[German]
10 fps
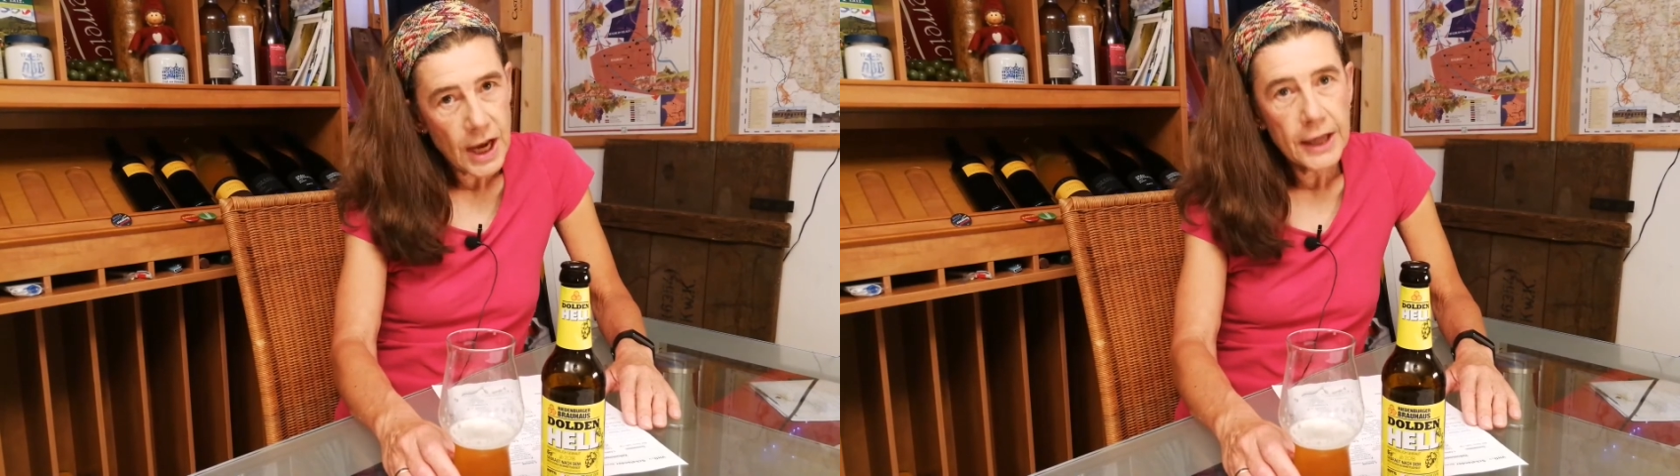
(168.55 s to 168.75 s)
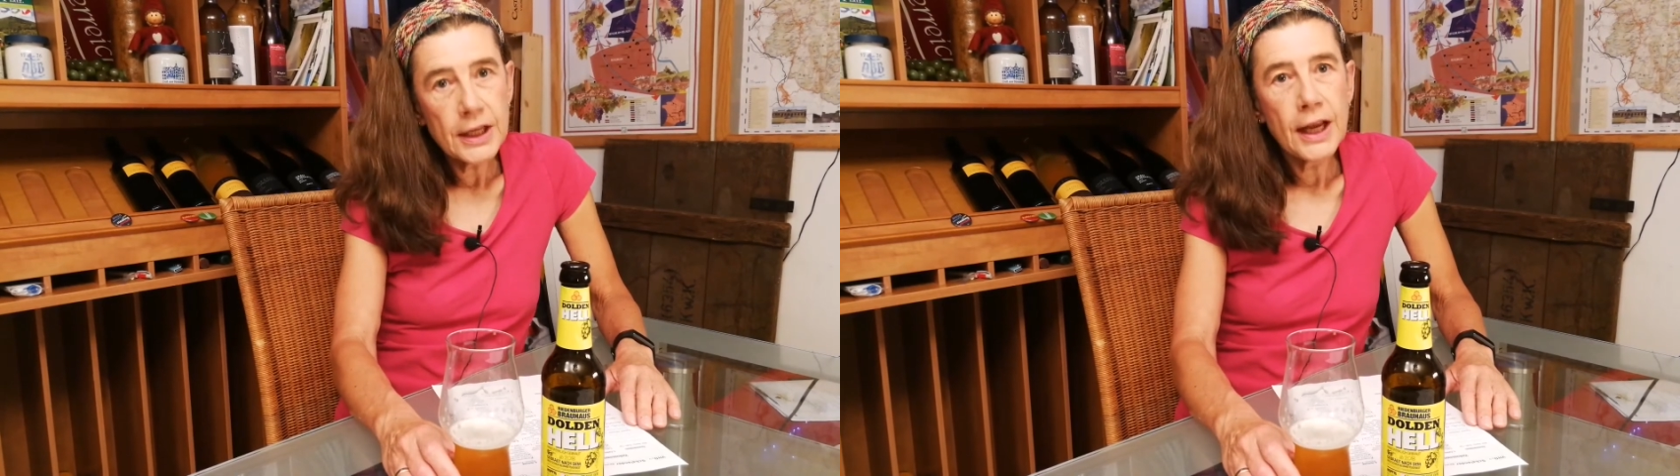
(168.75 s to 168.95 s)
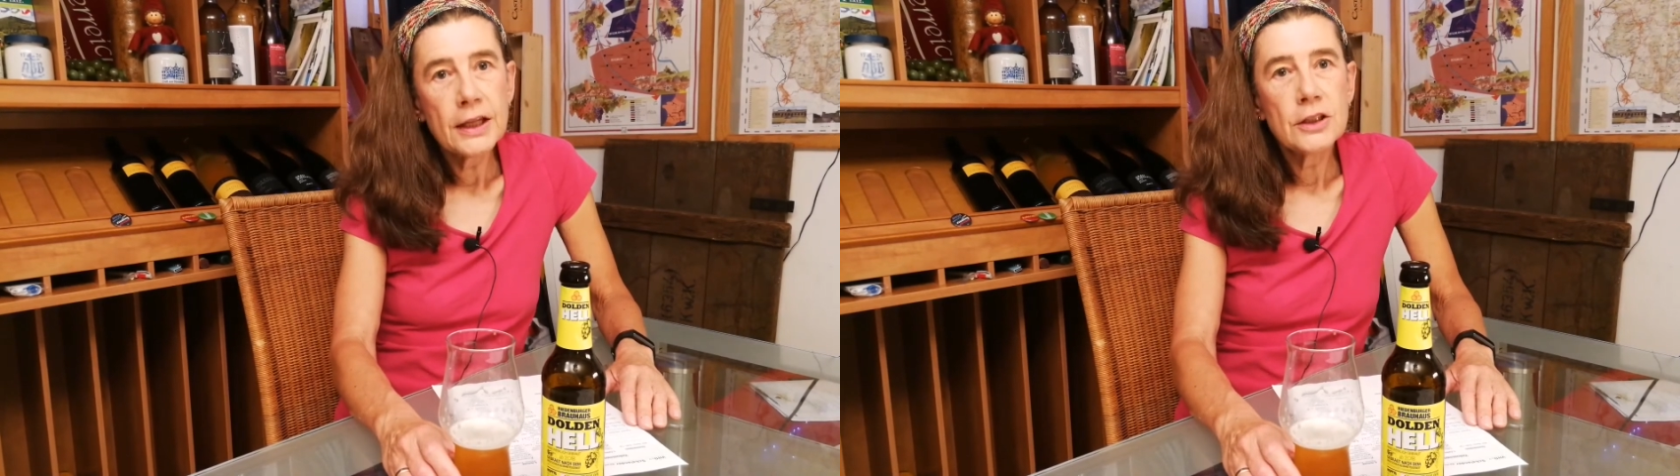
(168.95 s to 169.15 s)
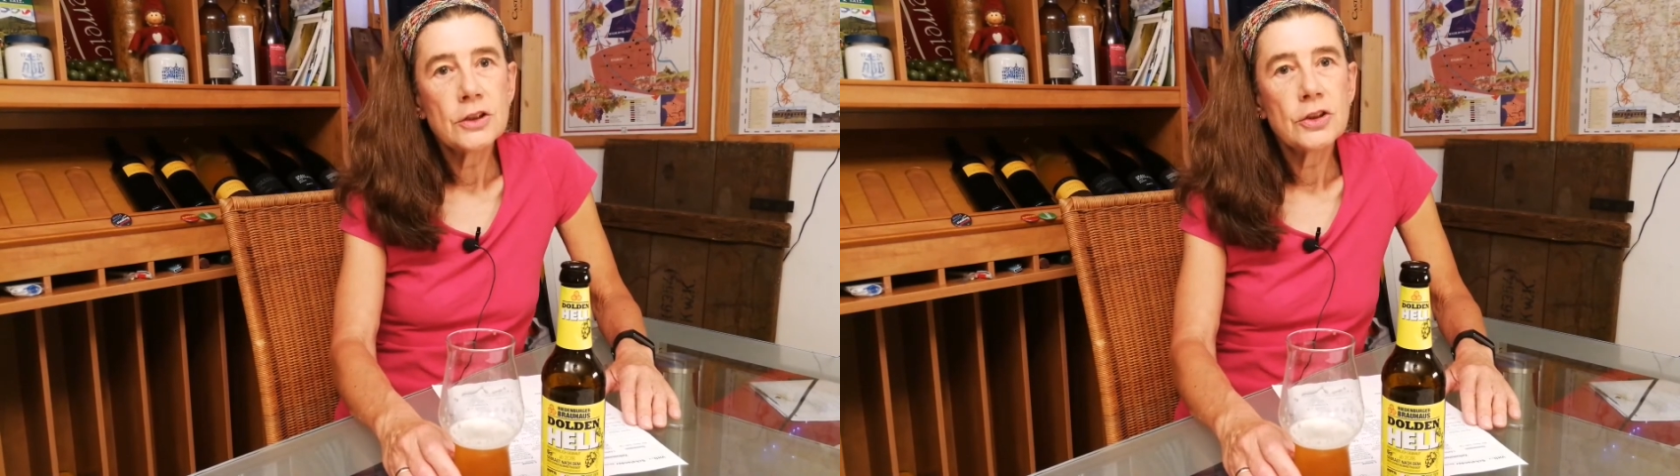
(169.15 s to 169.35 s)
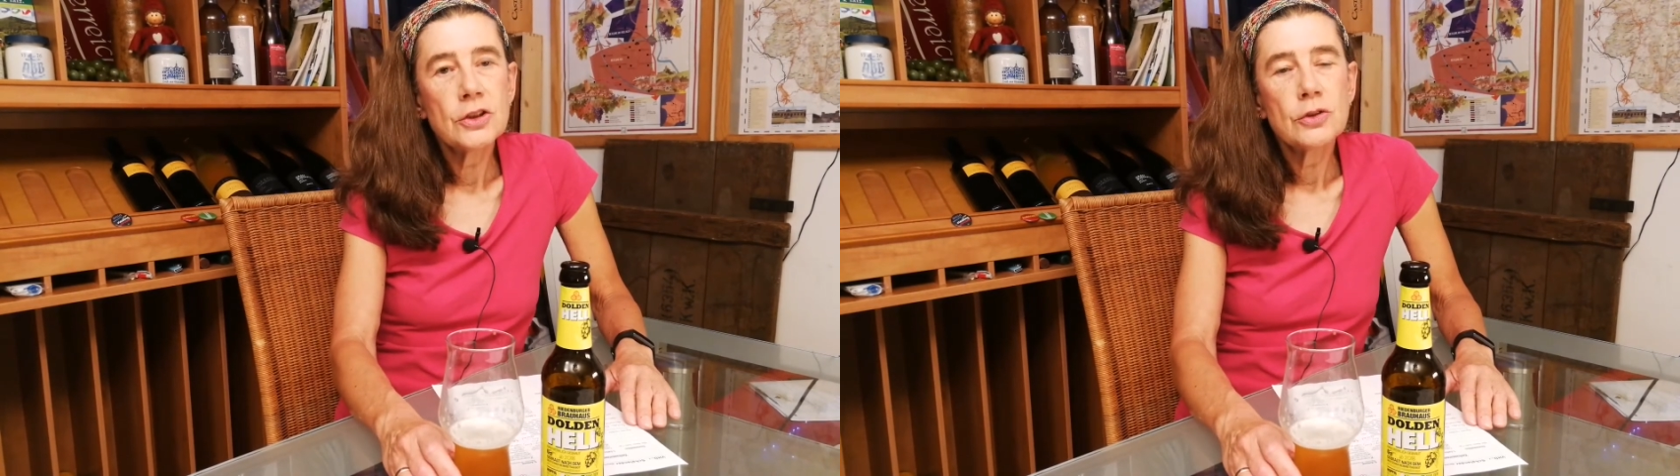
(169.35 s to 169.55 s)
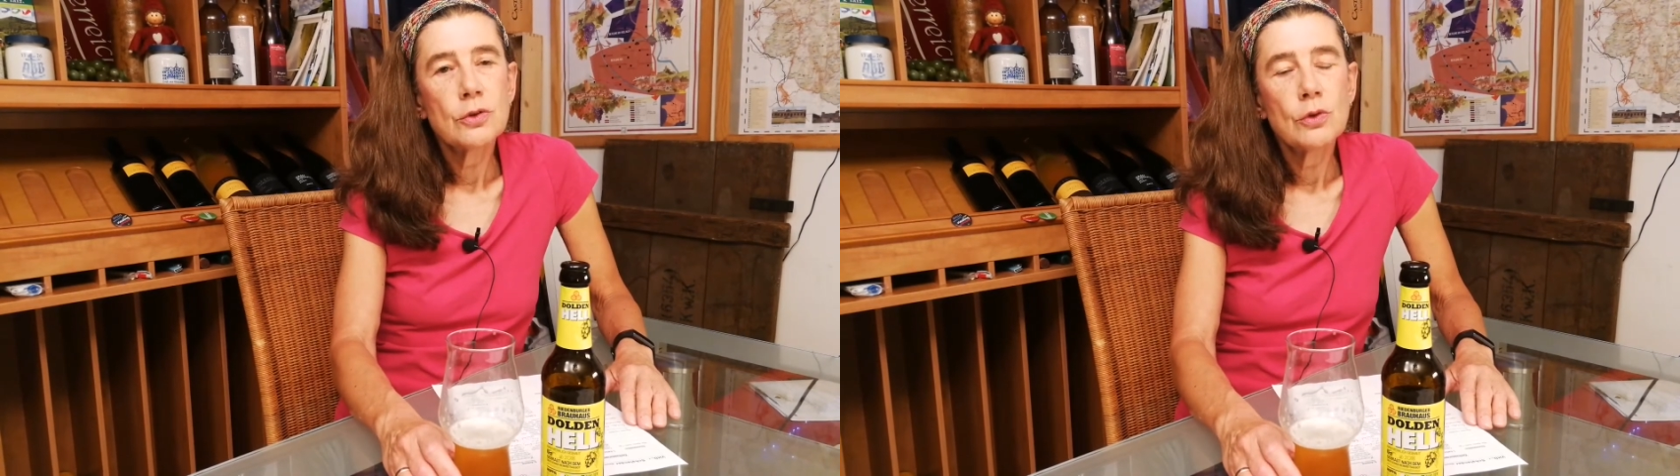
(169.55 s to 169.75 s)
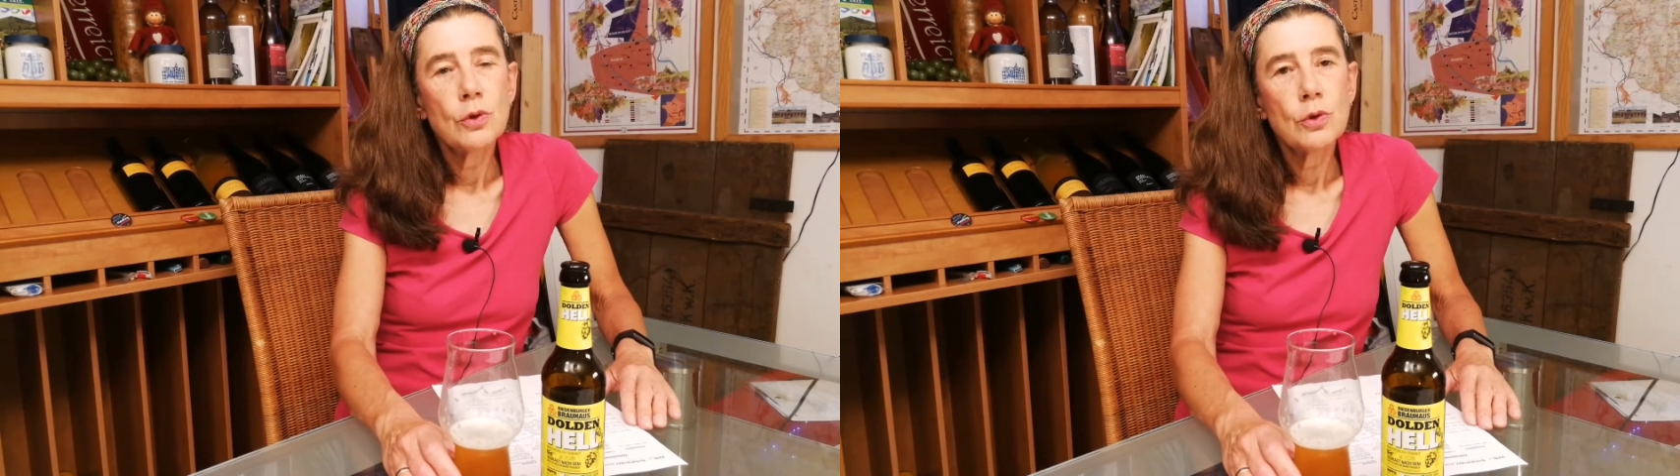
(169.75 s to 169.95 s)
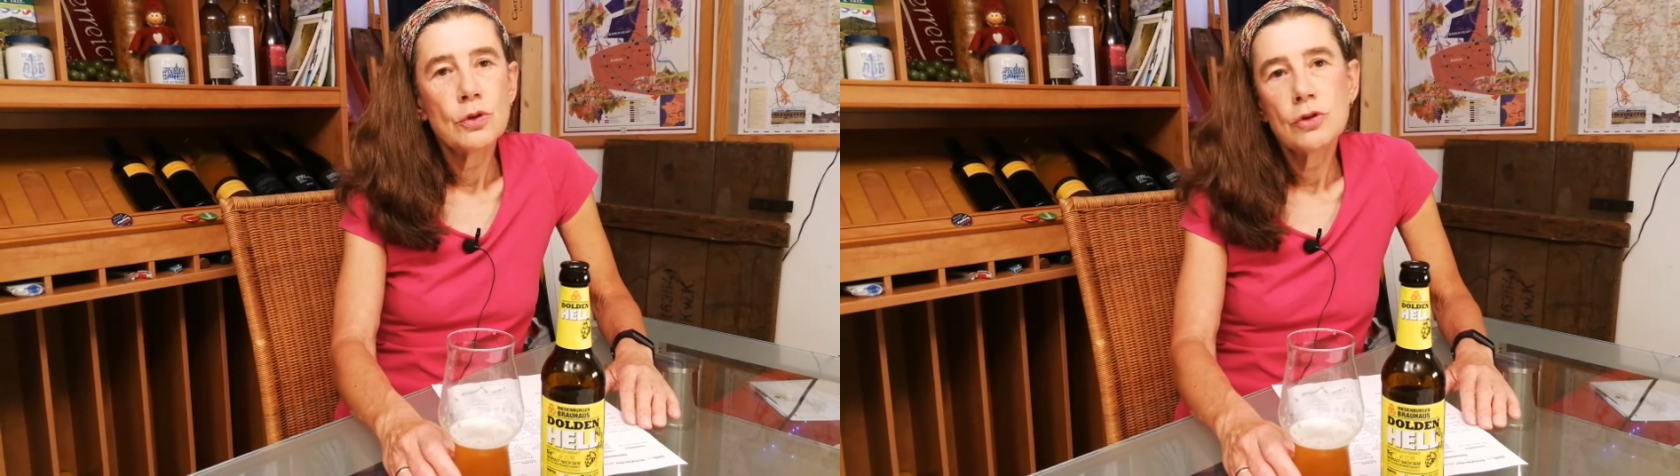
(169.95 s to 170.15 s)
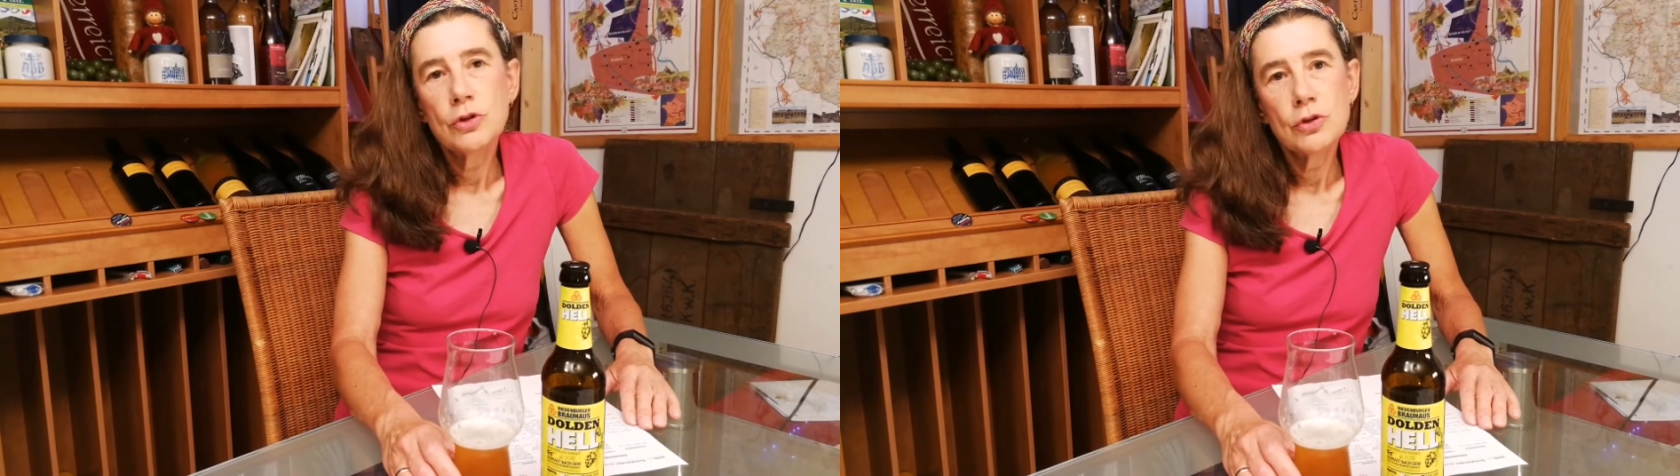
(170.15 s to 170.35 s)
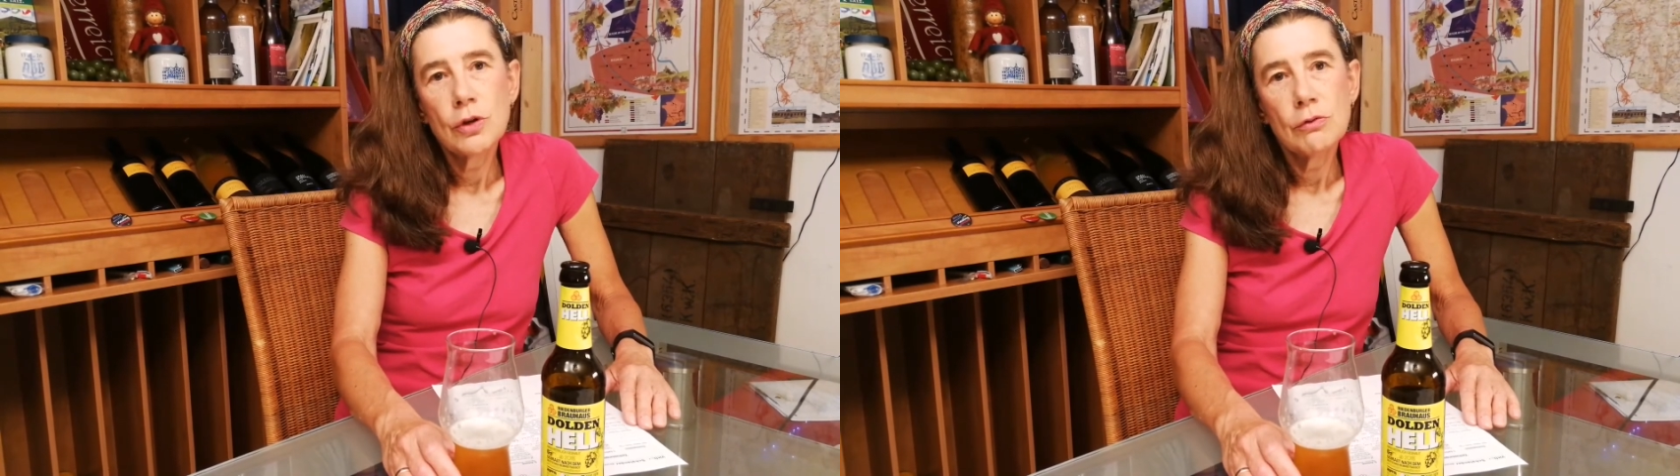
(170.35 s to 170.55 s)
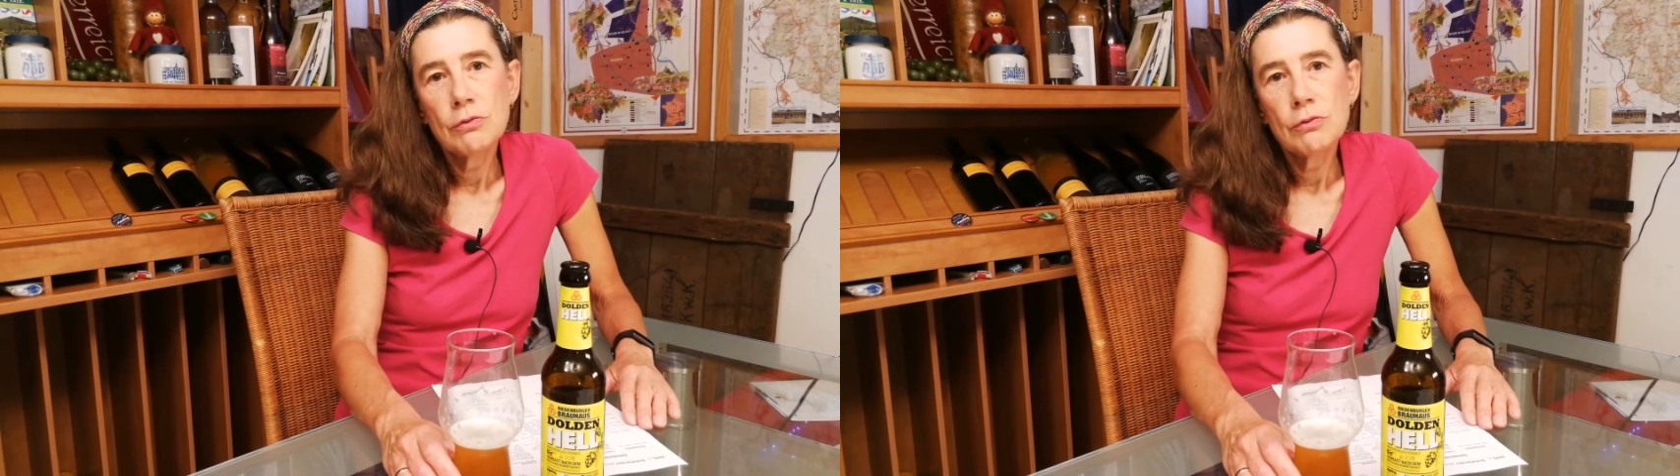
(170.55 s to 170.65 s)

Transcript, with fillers: anhängend und